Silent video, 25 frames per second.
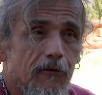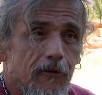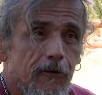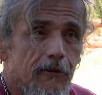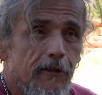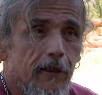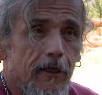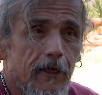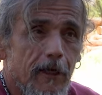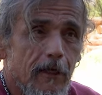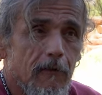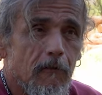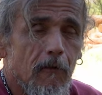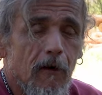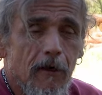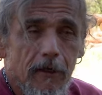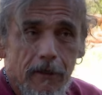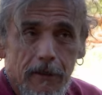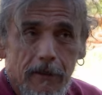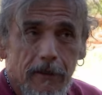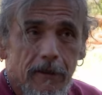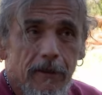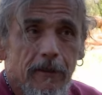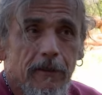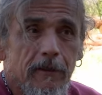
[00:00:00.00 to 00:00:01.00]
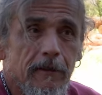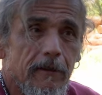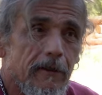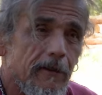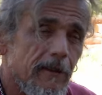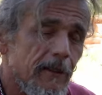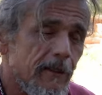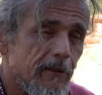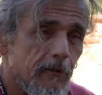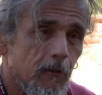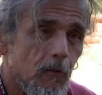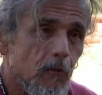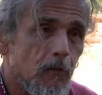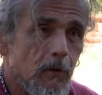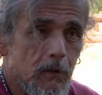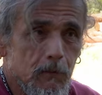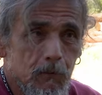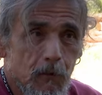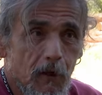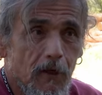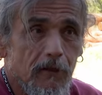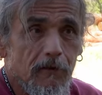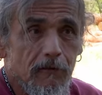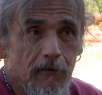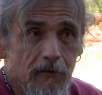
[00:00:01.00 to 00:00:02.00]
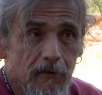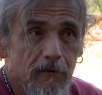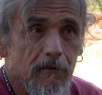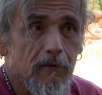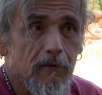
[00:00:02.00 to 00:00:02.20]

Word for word: sindicato aquí en este último año.